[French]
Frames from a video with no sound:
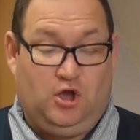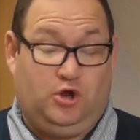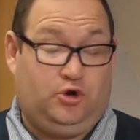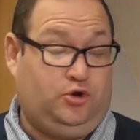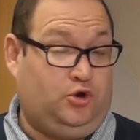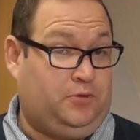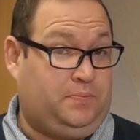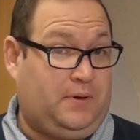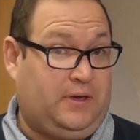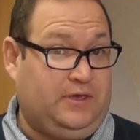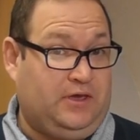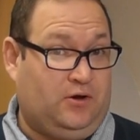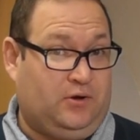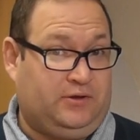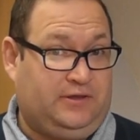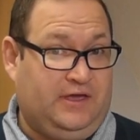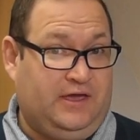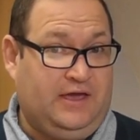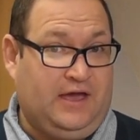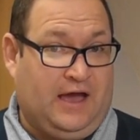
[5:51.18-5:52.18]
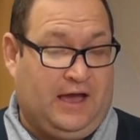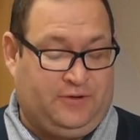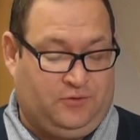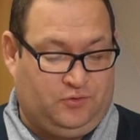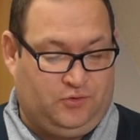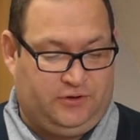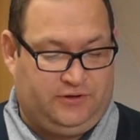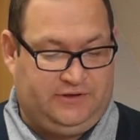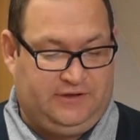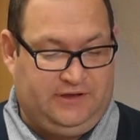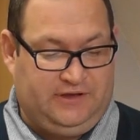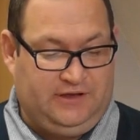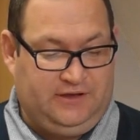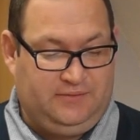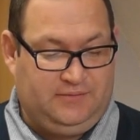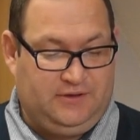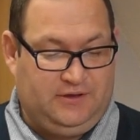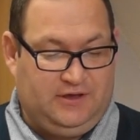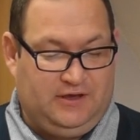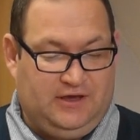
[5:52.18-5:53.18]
Notre priorité, à nous aussi,